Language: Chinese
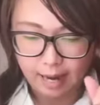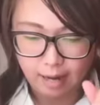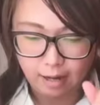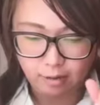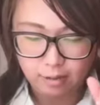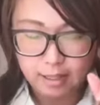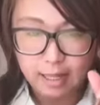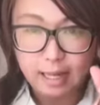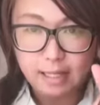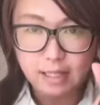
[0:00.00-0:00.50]

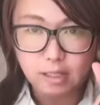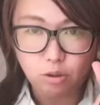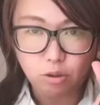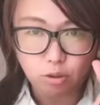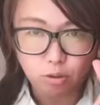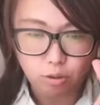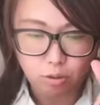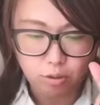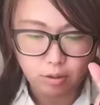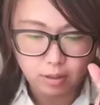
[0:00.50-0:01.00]
好，加进
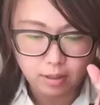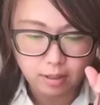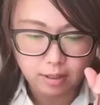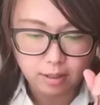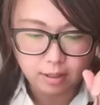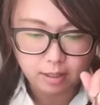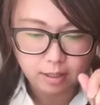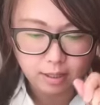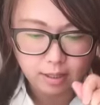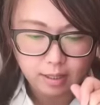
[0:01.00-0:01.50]
去，
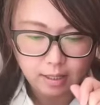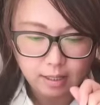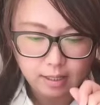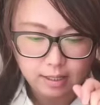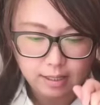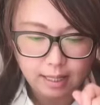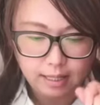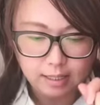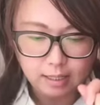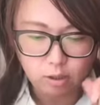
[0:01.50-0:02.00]

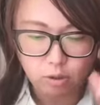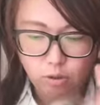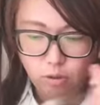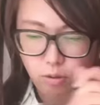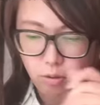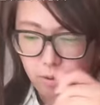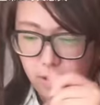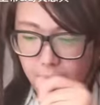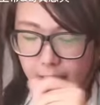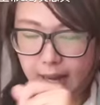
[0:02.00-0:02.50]
加进
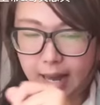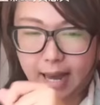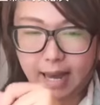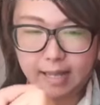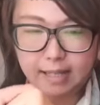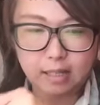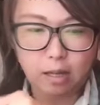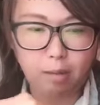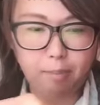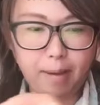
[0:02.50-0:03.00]
去，好，
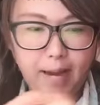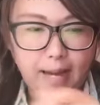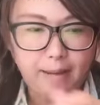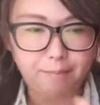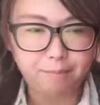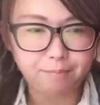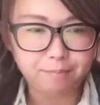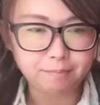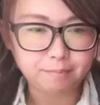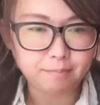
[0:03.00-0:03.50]
来搅
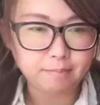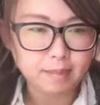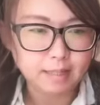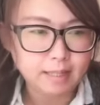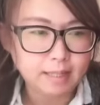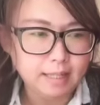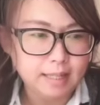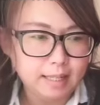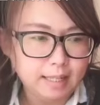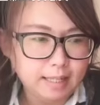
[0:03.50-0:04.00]
拌。
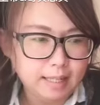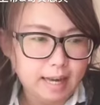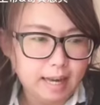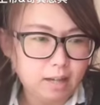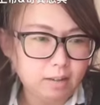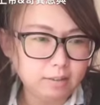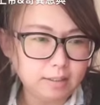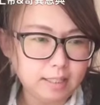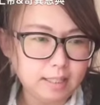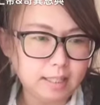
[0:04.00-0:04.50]
然
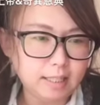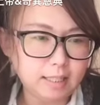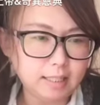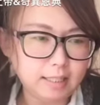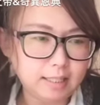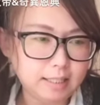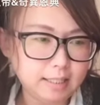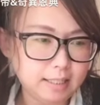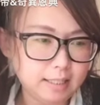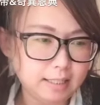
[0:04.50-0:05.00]
后呢？
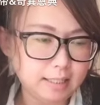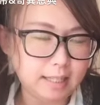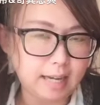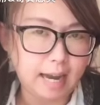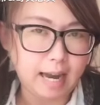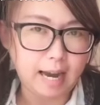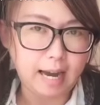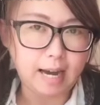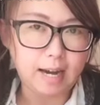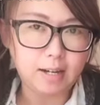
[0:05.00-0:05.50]

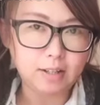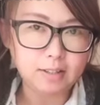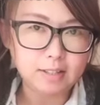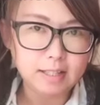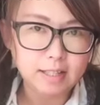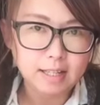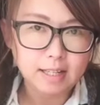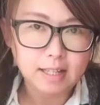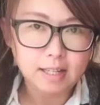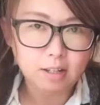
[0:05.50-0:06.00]
好，
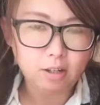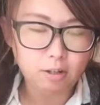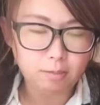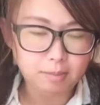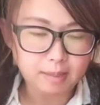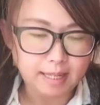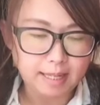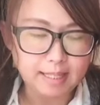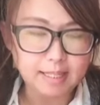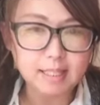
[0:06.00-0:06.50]
我
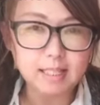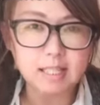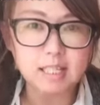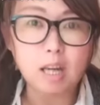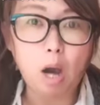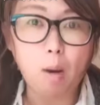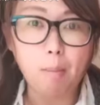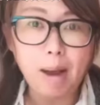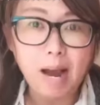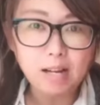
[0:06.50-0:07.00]
们给这个
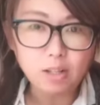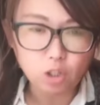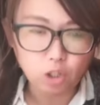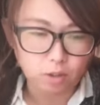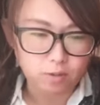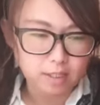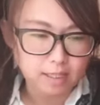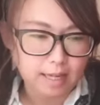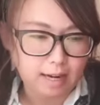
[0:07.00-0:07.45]
小帮手